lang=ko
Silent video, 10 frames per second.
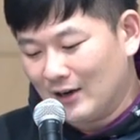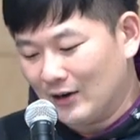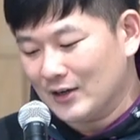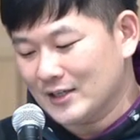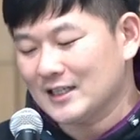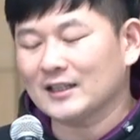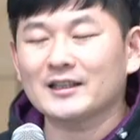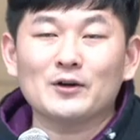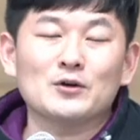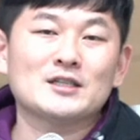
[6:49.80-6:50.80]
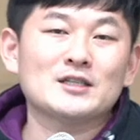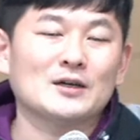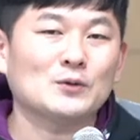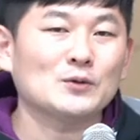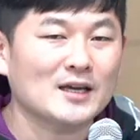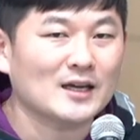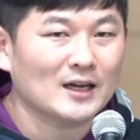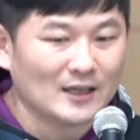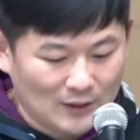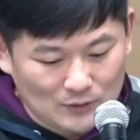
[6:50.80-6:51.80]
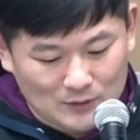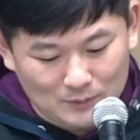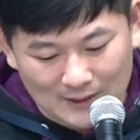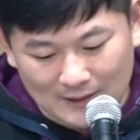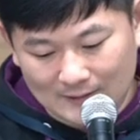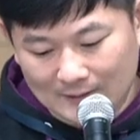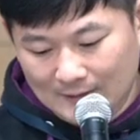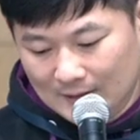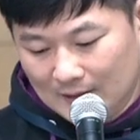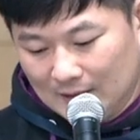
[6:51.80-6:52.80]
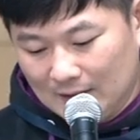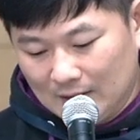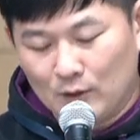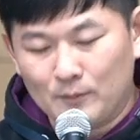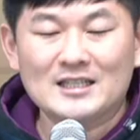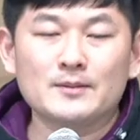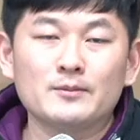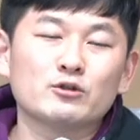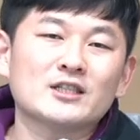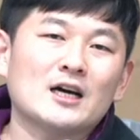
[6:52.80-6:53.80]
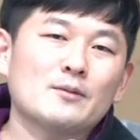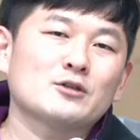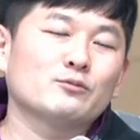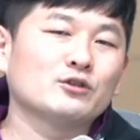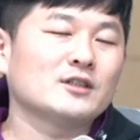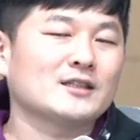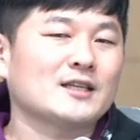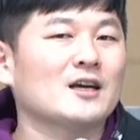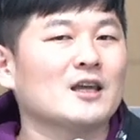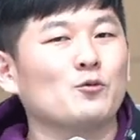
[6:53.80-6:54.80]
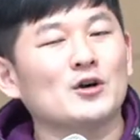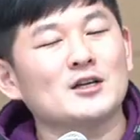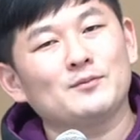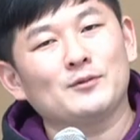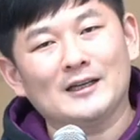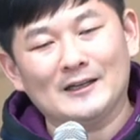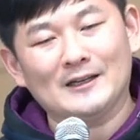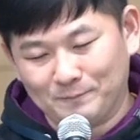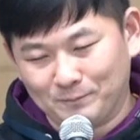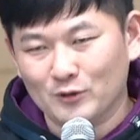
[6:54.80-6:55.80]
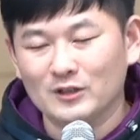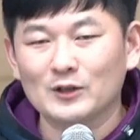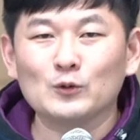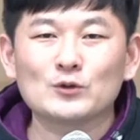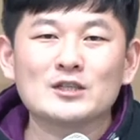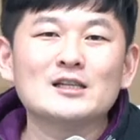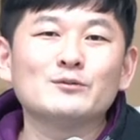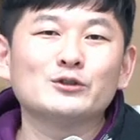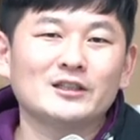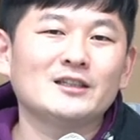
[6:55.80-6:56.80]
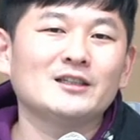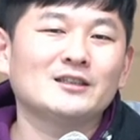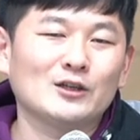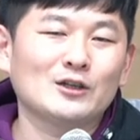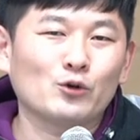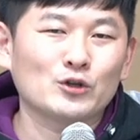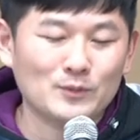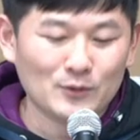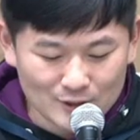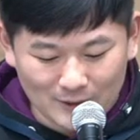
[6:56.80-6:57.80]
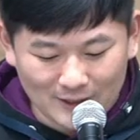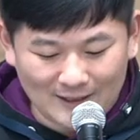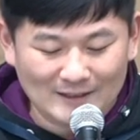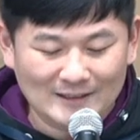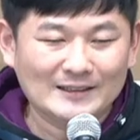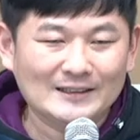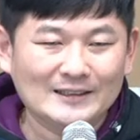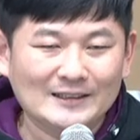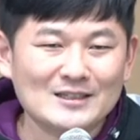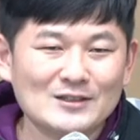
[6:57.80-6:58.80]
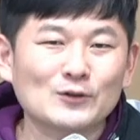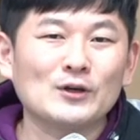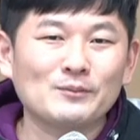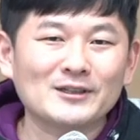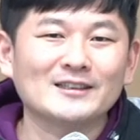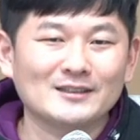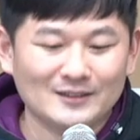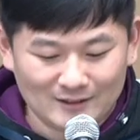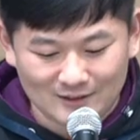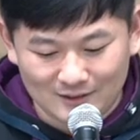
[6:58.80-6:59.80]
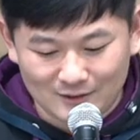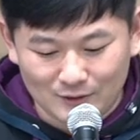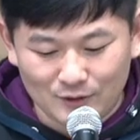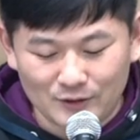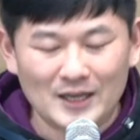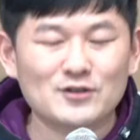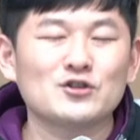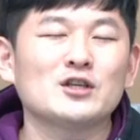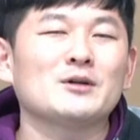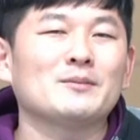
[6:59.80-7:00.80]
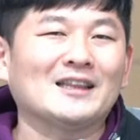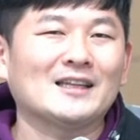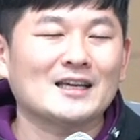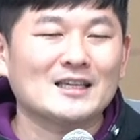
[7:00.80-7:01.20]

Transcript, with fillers: 시작된 것이라고 생각이 되어집니다. 어, 말씀을 묵상하면서 문득 생각해 보았습니다. 그리고 또 질문을 드려보고 싶었습니다. 성도님들은 어, 예수님을 만나기